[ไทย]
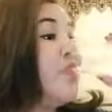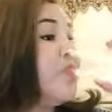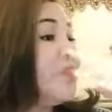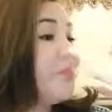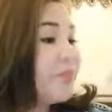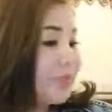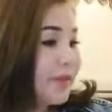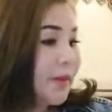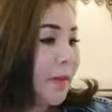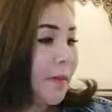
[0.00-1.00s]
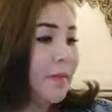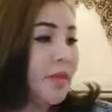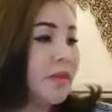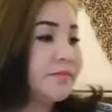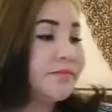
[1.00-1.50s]
พูดผิดนี่โดนเล่น
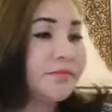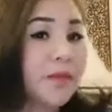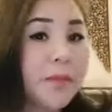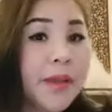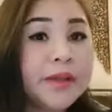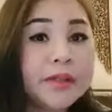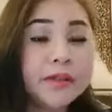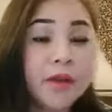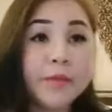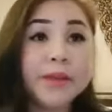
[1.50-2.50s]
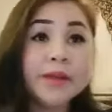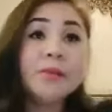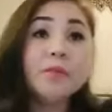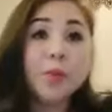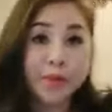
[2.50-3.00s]
เลยเนาะไม่คือเขามีเครื่อ
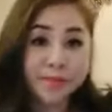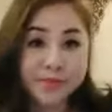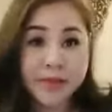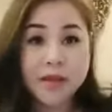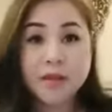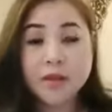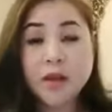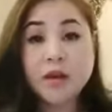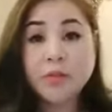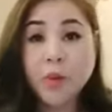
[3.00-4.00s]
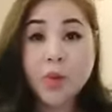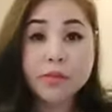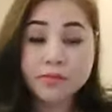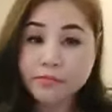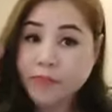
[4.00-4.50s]
งหมุนก็คือพูด
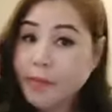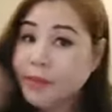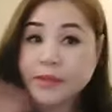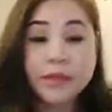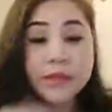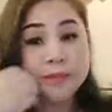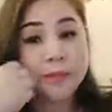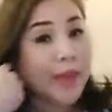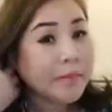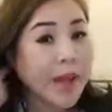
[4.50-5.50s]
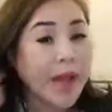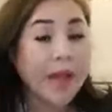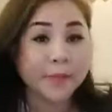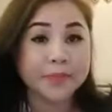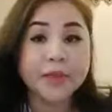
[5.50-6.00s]
ไม่ผิดเลยเป๊ะมา
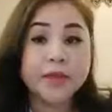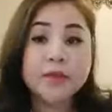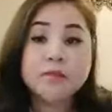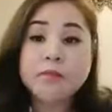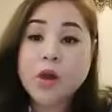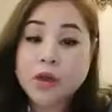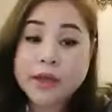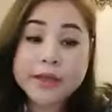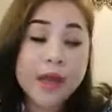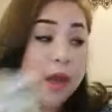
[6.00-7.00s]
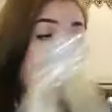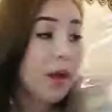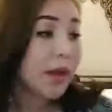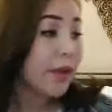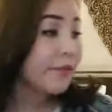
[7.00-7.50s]
ก บอกเลยนะคะว่า
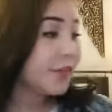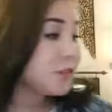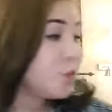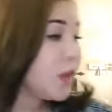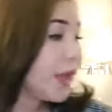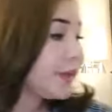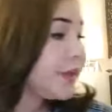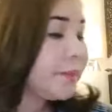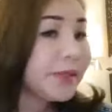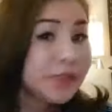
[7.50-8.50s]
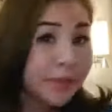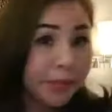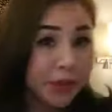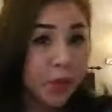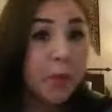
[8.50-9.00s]
การ Facebook Live เนี่ยไม่จำ
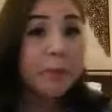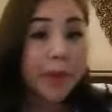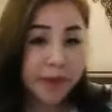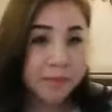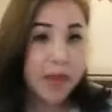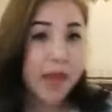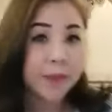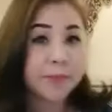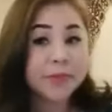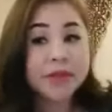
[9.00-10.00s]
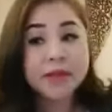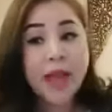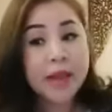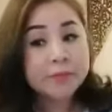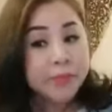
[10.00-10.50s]
เป็นต้องเป๊ะมาก
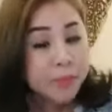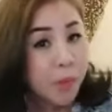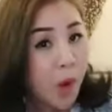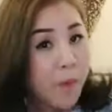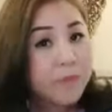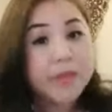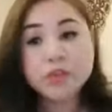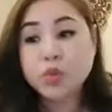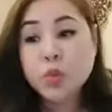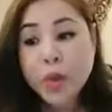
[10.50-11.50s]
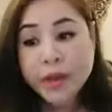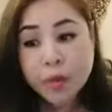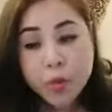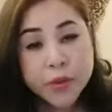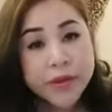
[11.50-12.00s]
การมีพร็อพเนี่ยช่วย
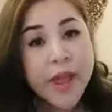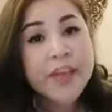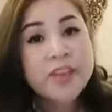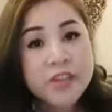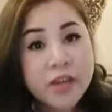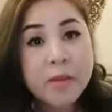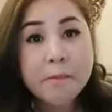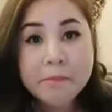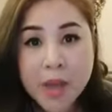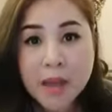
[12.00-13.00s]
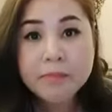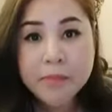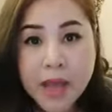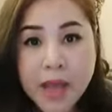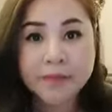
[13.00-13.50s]
คุณได้เยอะ
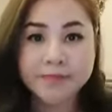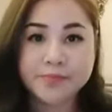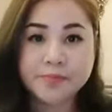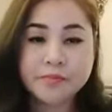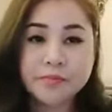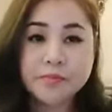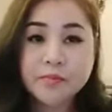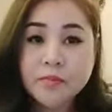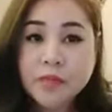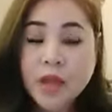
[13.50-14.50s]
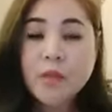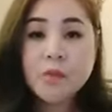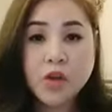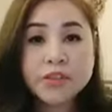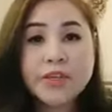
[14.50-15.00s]
มากๆ
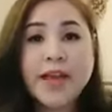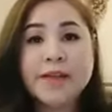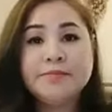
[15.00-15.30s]
เพราะฉะนั้น